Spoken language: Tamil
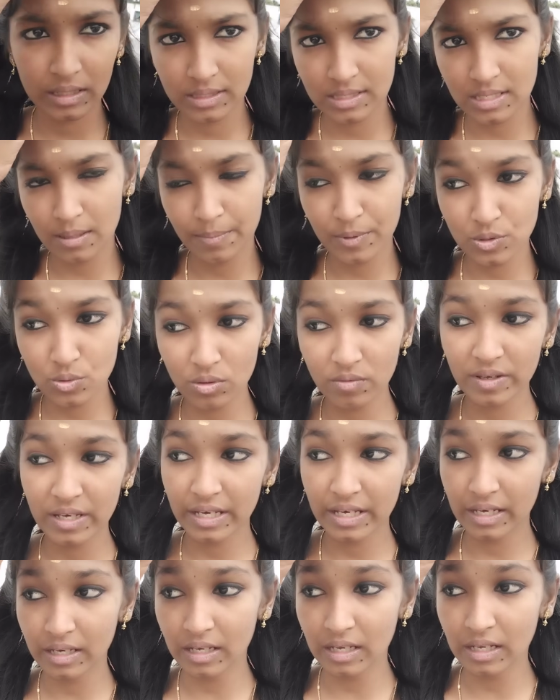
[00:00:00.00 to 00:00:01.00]
சில பேர்
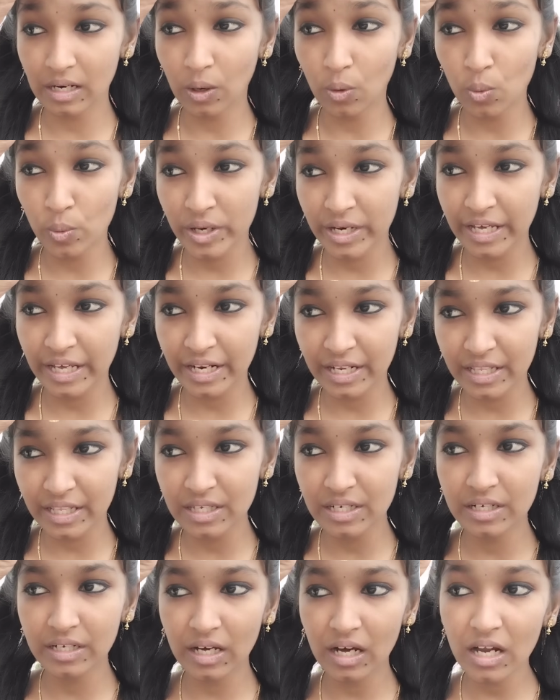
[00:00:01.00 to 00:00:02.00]
சொல்லுவீங்க லவ்வர்
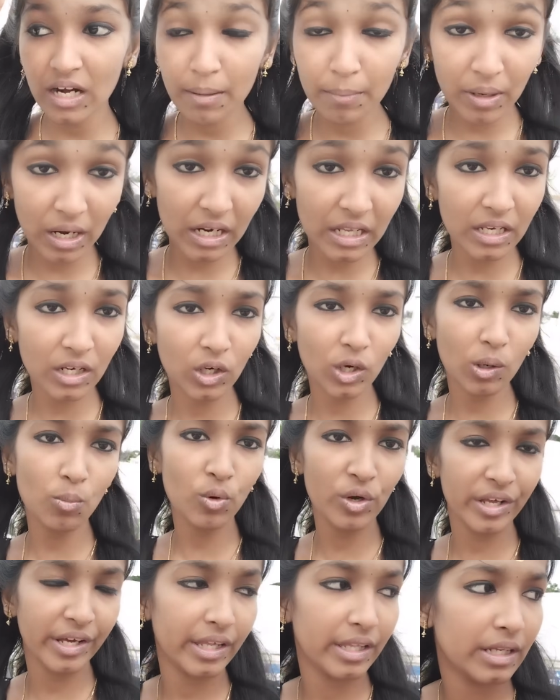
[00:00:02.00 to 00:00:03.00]
இறந்துட்டா நம்மளால் இருக்க
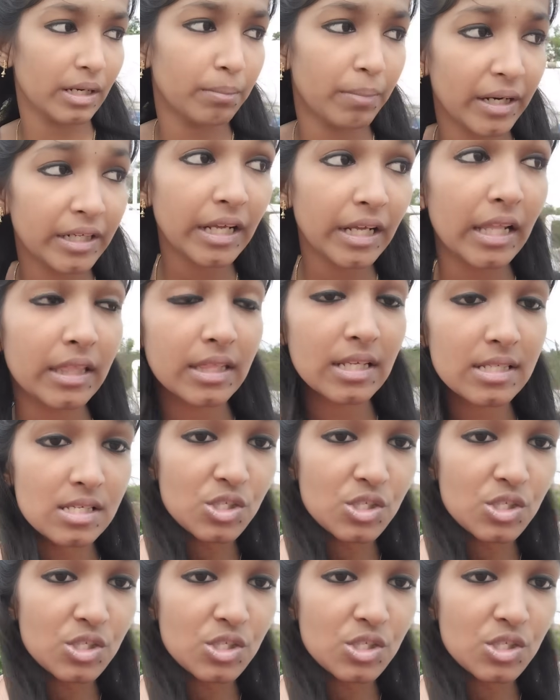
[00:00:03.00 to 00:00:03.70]
முடியாதுன்னு பட் அந்த